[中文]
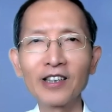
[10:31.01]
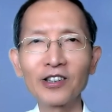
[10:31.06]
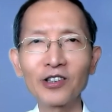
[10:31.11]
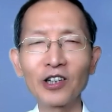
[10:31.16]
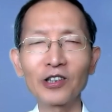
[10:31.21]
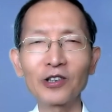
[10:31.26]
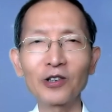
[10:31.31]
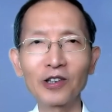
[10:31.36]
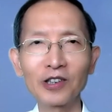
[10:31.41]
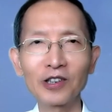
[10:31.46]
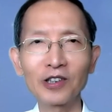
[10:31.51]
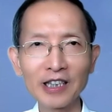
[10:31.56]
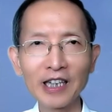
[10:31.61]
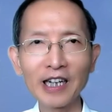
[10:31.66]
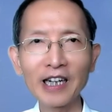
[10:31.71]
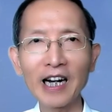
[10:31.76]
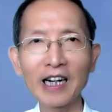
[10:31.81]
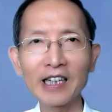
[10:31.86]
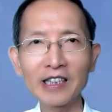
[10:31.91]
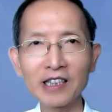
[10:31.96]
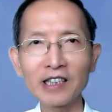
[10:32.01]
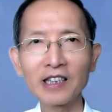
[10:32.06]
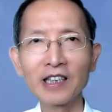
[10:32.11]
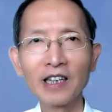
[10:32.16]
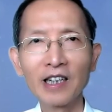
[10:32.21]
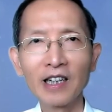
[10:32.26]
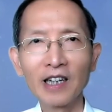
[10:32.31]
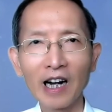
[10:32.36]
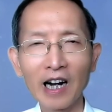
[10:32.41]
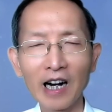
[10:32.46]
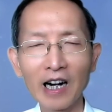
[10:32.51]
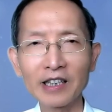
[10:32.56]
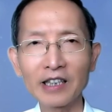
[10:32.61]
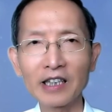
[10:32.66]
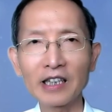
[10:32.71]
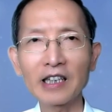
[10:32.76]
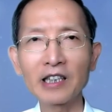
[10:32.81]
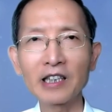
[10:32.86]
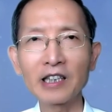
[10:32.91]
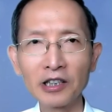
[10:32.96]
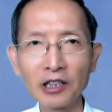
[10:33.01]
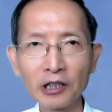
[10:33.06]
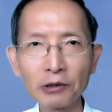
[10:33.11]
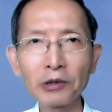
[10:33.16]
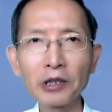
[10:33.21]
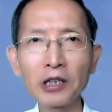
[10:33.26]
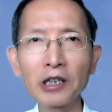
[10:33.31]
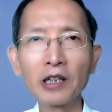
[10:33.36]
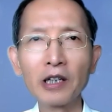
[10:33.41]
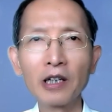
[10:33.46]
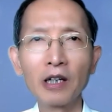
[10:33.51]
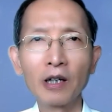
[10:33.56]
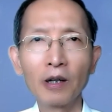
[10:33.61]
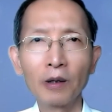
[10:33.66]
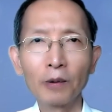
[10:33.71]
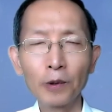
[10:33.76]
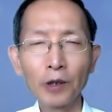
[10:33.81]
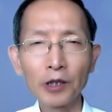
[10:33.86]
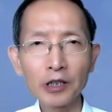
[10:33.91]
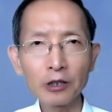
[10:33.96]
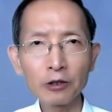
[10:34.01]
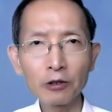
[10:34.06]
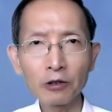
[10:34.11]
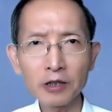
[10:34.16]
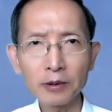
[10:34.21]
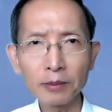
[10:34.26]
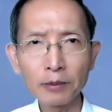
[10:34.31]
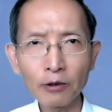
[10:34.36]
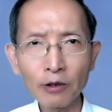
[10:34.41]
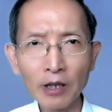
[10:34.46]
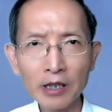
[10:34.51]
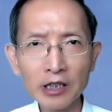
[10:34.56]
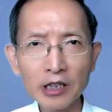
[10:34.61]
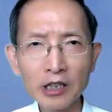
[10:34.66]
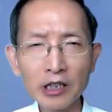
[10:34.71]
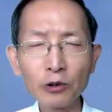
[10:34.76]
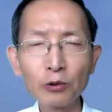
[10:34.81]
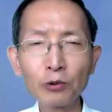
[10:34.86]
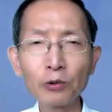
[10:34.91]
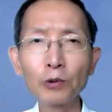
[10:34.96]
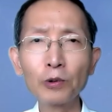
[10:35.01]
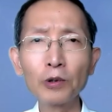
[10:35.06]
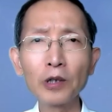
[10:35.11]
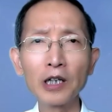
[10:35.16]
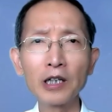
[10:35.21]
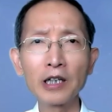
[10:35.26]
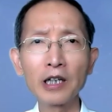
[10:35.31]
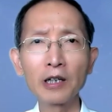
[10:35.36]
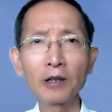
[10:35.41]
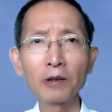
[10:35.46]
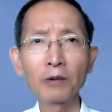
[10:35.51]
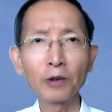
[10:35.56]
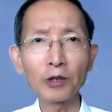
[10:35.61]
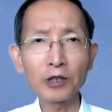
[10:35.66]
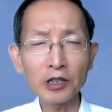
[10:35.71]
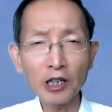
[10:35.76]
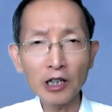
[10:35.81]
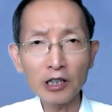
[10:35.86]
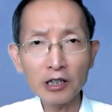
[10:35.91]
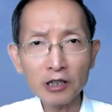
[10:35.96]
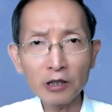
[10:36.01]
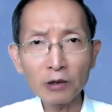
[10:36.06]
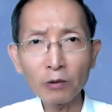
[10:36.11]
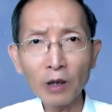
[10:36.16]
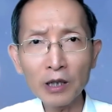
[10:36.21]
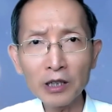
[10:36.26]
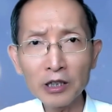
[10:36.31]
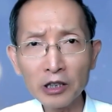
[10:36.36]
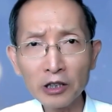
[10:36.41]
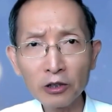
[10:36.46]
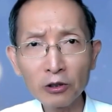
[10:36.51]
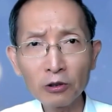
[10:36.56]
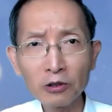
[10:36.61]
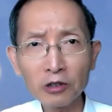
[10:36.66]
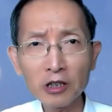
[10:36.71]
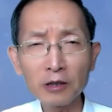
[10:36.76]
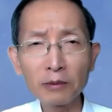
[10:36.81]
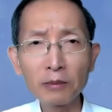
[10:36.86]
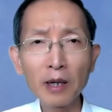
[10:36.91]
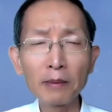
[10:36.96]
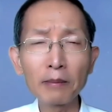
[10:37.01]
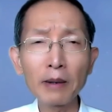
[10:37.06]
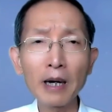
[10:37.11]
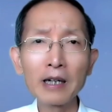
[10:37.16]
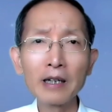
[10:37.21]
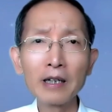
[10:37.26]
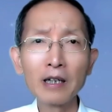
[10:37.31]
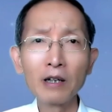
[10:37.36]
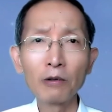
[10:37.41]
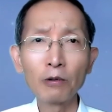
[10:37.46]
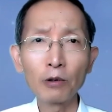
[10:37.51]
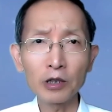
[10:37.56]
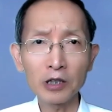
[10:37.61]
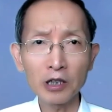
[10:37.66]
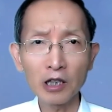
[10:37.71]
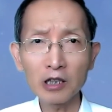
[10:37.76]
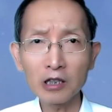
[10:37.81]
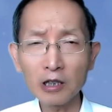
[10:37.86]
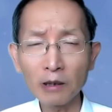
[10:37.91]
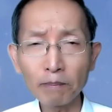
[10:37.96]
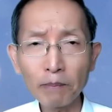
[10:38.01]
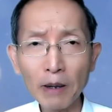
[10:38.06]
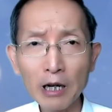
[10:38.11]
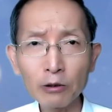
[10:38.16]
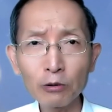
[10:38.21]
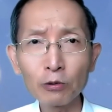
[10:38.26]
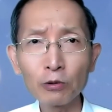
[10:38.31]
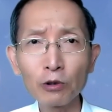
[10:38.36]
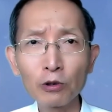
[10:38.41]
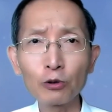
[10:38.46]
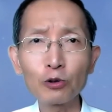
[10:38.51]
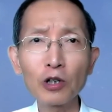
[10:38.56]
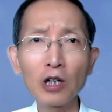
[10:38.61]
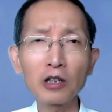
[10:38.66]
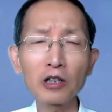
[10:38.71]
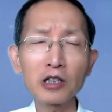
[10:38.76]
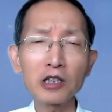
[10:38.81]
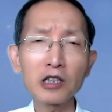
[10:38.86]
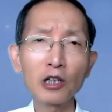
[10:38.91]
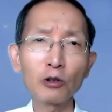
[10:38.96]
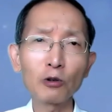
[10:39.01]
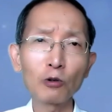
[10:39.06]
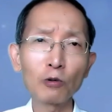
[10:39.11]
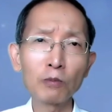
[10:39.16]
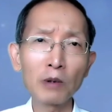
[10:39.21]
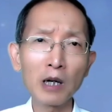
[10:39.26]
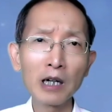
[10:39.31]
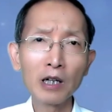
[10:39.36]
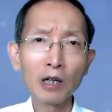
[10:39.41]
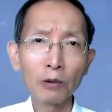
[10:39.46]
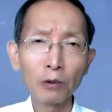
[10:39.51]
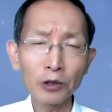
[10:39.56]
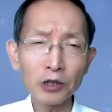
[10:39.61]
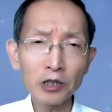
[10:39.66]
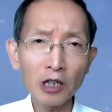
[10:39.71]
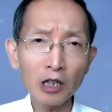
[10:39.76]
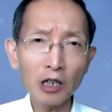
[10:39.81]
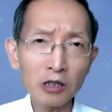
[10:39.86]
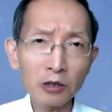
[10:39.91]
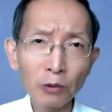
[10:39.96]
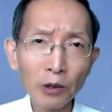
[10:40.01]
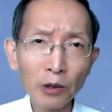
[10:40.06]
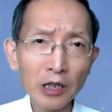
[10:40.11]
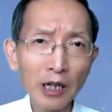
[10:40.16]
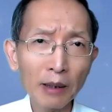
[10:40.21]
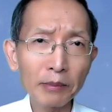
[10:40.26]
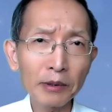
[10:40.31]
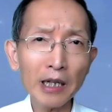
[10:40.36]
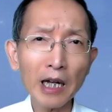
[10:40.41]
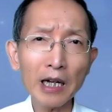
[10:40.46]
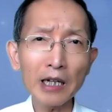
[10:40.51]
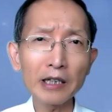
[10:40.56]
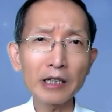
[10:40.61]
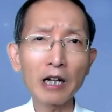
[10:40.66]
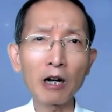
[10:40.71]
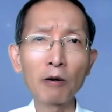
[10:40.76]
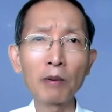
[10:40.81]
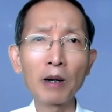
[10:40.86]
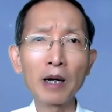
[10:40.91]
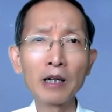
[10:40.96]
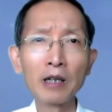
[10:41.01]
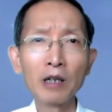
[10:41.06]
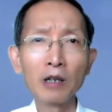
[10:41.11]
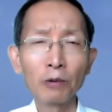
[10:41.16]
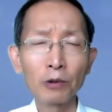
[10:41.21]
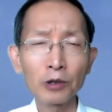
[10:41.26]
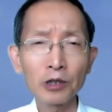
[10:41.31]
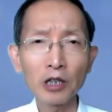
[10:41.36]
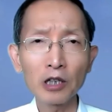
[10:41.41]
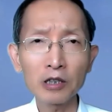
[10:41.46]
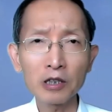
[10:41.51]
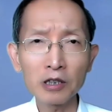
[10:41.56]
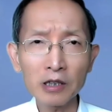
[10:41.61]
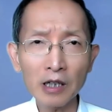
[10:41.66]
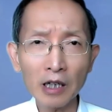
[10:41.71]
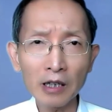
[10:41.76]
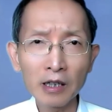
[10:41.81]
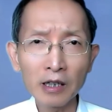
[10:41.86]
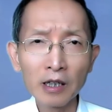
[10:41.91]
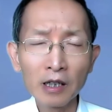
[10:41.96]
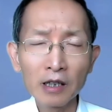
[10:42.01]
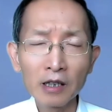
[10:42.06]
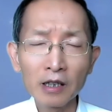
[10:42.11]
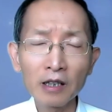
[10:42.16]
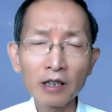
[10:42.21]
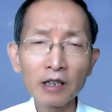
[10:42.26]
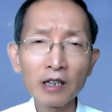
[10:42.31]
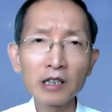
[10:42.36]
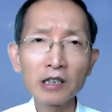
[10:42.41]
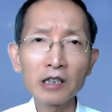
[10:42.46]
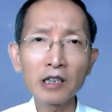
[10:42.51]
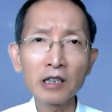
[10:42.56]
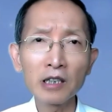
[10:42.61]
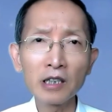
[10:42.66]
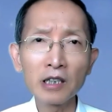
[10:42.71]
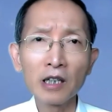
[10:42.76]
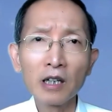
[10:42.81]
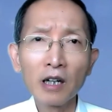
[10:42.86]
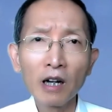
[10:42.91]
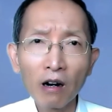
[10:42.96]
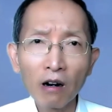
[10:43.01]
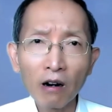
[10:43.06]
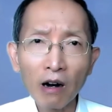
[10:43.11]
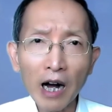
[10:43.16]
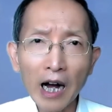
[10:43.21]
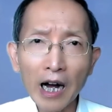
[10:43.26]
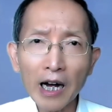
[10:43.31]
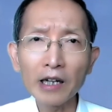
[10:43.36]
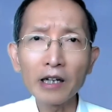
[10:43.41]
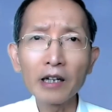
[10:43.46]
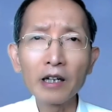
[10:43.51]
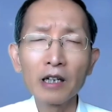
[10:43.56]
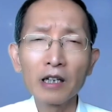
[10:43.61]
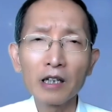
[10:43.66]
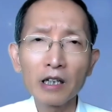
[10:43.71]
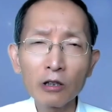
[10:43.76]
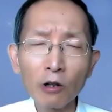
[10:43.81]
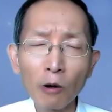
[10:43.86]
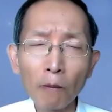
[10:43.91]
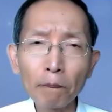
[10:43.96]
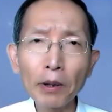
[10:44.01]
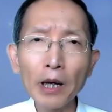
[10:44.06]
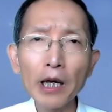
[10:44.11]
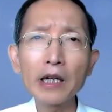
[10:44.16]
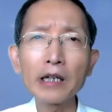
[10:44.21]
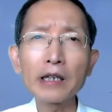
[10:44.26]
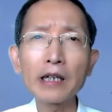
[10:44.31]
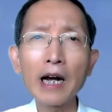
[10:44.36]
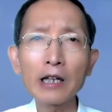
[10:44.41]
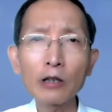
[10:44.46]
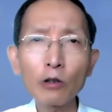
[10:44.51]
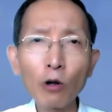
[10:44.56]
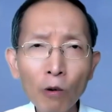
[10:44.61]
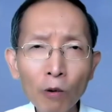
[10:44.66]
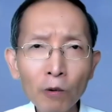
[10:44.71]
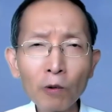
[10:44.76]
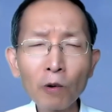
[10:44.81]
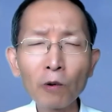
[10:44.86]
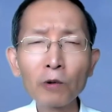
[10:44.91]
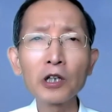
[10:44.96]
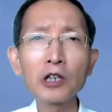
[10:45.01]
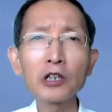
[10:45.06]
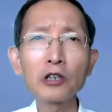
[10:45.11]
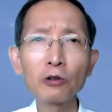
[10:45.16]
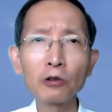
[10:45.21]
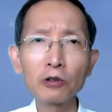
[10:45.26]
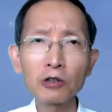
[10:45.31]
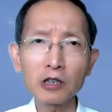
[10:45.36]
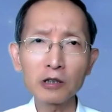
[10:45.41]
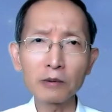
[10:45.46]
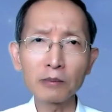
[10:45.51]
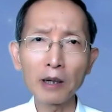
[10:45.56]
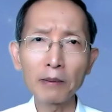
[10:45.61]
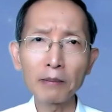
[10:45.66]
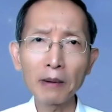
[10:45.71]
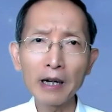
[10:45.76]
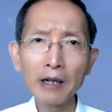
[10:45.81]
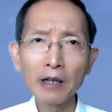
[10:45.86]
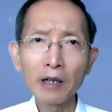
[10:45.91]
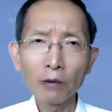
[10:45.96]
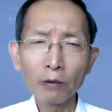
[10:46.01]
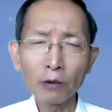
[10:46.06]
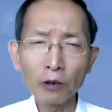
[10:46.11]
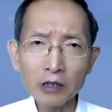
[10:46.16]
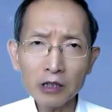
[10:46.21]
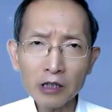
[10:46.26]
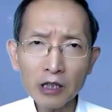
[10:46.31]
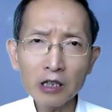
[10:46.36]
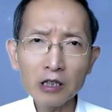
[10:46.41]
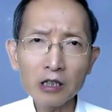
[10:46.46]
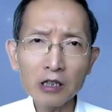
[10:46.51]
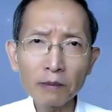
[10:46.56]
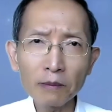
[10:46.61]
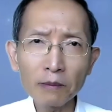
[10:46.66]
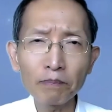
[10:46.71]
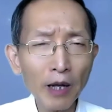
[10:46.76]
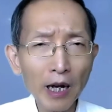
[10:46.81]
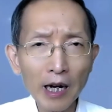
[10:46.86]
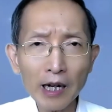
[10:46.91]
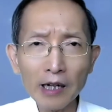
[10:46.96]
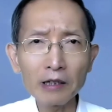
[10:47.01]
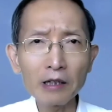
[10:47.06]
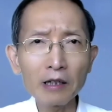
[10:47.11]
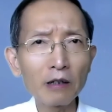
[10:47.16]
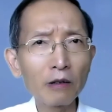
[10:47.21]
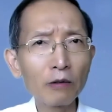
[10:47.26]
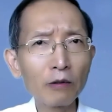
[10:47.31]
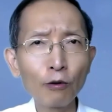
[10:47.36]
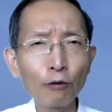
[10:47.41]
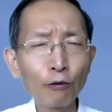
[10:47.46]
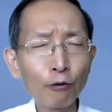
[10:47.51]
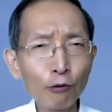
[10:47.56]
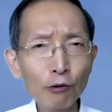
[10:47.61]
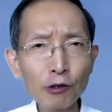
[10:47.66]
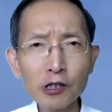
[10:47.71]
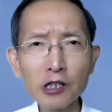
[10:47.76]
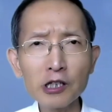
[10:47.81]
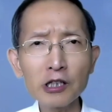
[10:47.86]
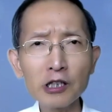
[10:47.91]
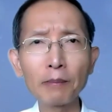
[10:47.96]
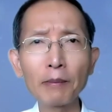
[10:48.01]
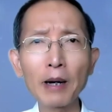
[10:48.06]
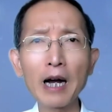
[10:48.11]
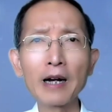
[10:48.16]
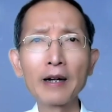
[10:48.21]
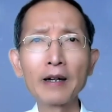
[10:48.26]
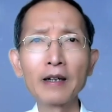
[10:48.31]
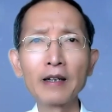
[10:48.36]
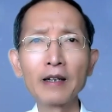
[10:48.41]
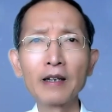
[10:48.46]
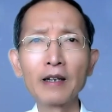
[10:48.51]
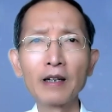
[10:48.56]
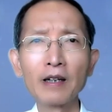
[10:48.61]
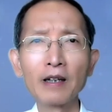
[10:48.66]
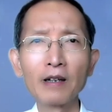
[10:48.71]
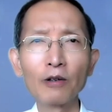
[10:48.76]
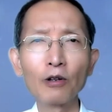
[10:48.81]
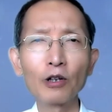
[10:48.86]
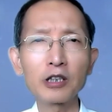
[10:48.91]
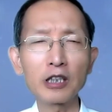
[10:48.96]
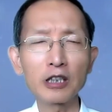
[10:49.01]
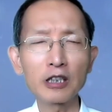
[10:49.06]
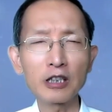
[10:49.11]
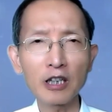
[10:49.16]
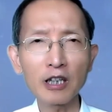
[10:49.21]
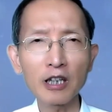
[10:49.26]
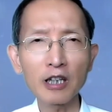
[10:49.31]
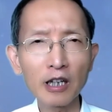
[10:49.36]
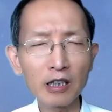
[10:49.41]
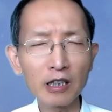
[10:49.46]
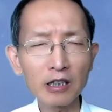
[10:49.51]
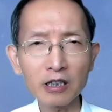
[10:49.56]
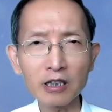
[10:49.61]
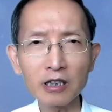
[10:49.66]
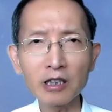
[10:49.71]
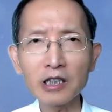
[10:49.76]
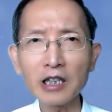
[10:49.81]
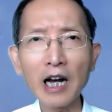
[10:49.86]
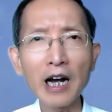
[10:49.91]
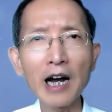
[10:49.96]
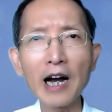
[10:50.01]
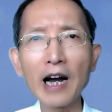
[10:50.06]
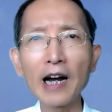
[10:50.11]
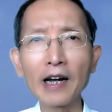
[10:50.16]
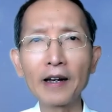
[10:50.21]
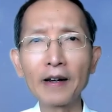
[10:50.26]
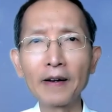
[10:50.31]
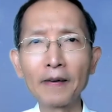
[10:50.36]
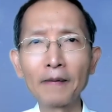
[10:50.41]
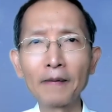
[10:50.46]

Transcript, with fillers: 所以从今天开始啊，你更留意我和弟兄姊妹关系如何呢？我切实关心弟兄姊妹吗？我切实帮助有需要的圣徒吗？我切实为他们代祷吗？我确实在内心里哦爱。一同配搭同工的弟兄姊妹吗？我确实爱我服侍的吗？若是确实相爱，